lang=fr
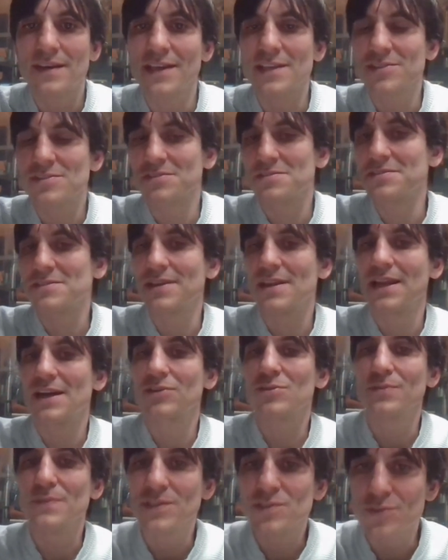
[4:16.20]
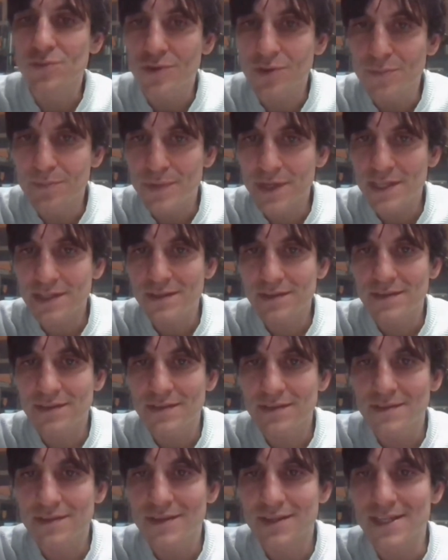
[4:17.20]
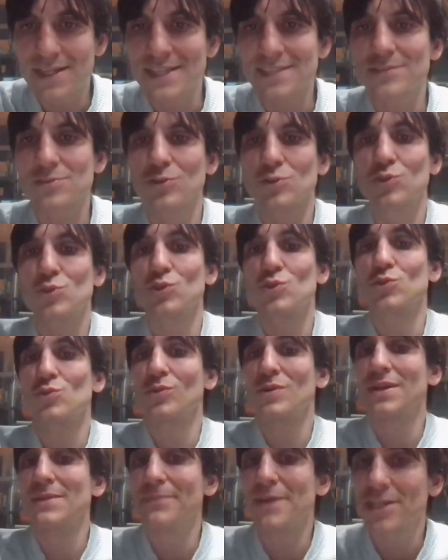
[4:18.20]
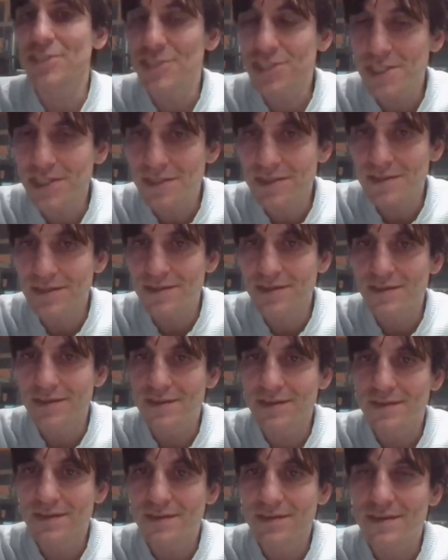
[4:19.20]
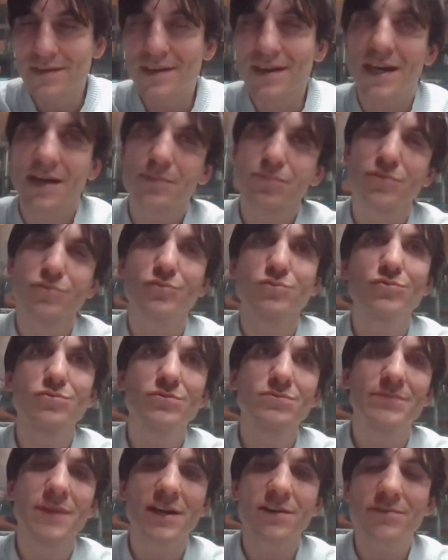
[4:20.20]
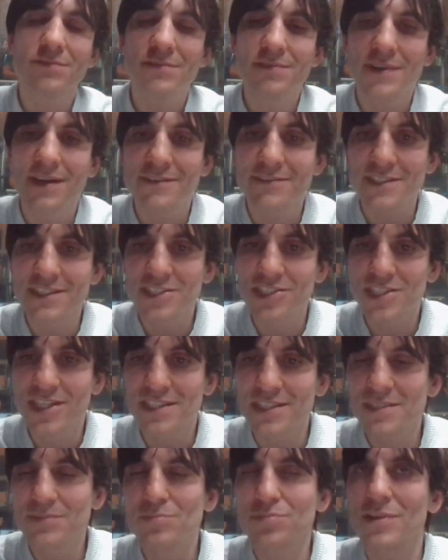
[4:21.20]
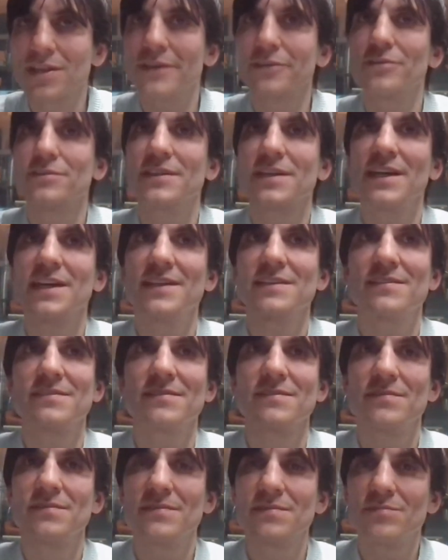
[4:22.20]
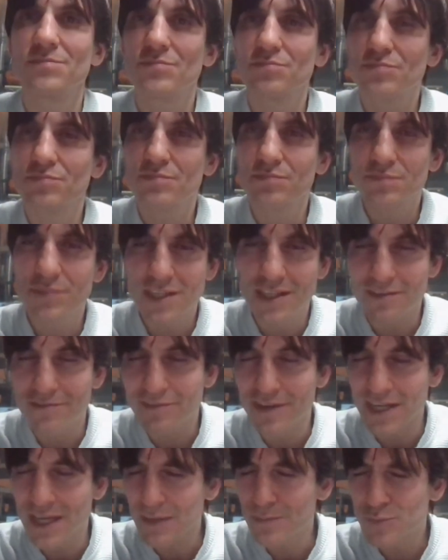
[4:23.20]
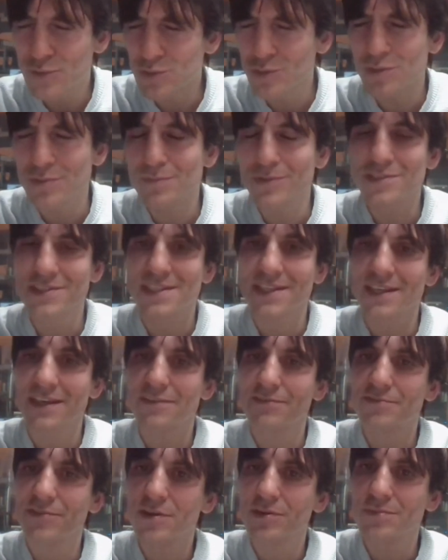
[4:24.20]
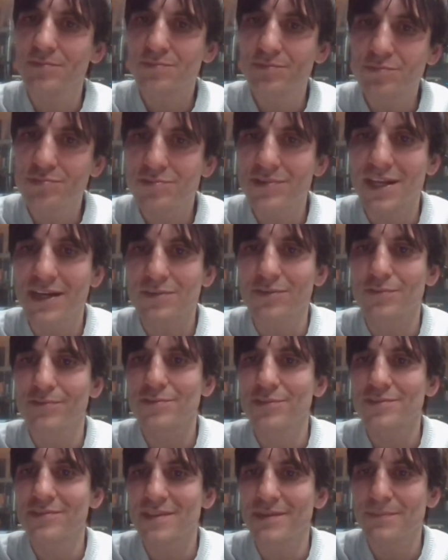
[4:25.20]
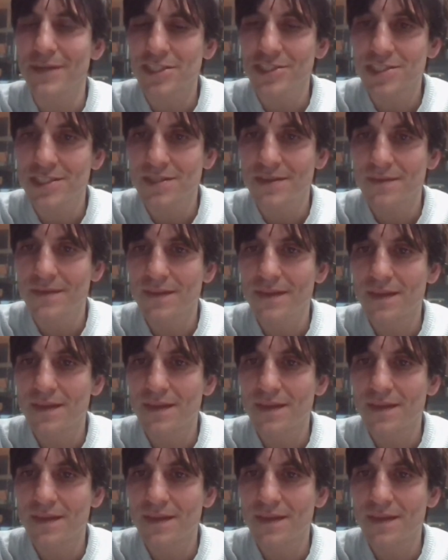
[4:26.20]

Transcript: Est-ce que c'est la Commission européenne Est-ce que ce sont les marchés Rappelons-nous, Macron avait déjà dit pour les retraites, qu'il fallait absolument cette réforme pour la confiance des marchés.